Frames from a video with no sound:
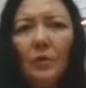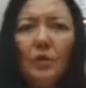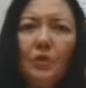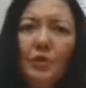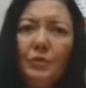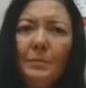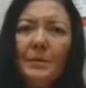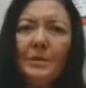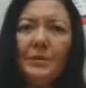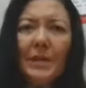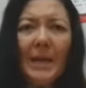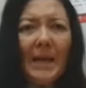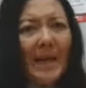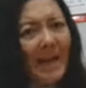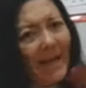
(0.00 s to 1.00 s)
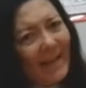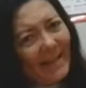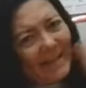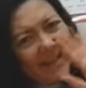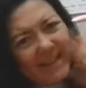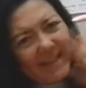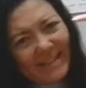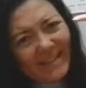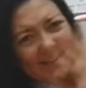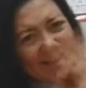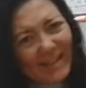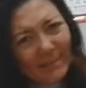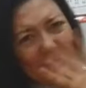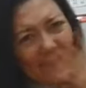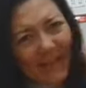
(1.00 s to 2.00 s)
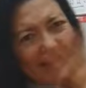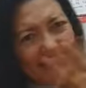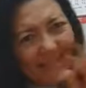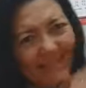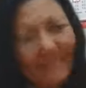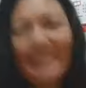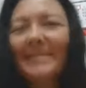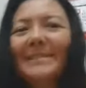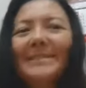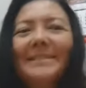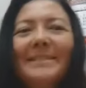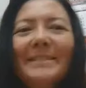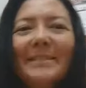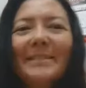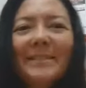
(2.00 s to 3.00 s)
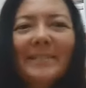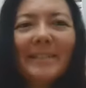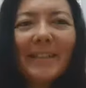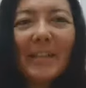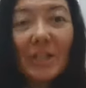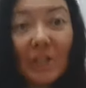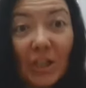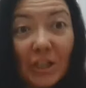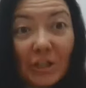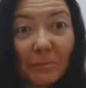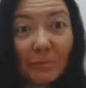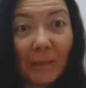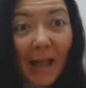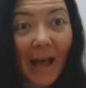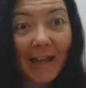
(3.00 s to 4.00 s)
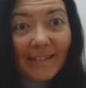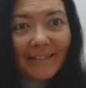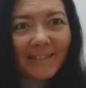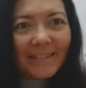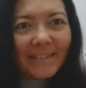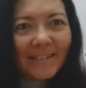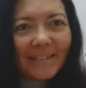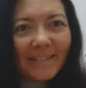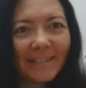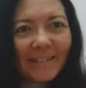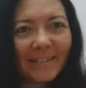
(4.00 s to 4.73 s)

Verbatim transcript: Görüşmek üzere. Kendinize iyi bakın. İyi çalışmalar.